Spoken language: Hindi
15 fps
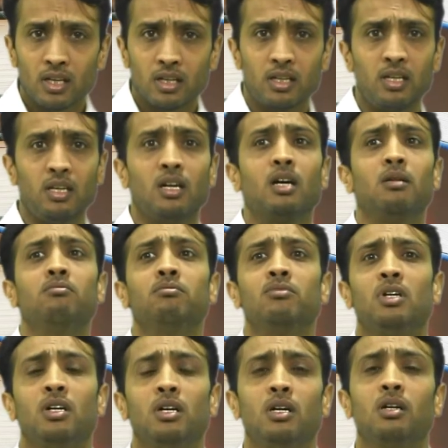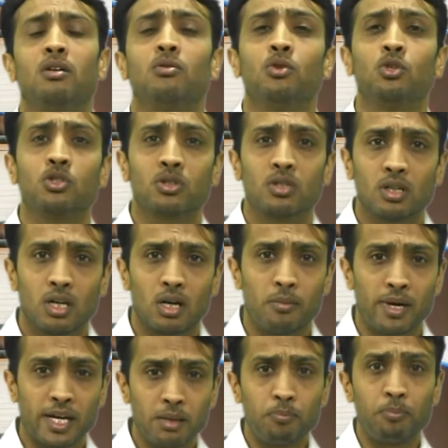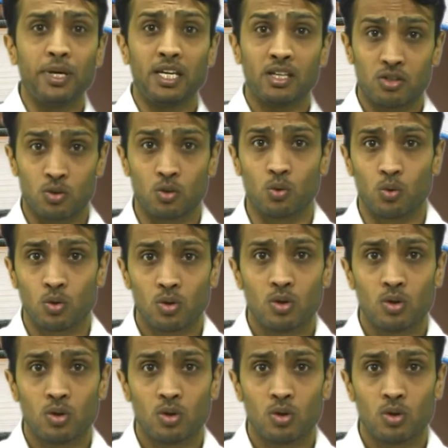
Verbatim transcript: कि हम आ, उस हमारी पेस को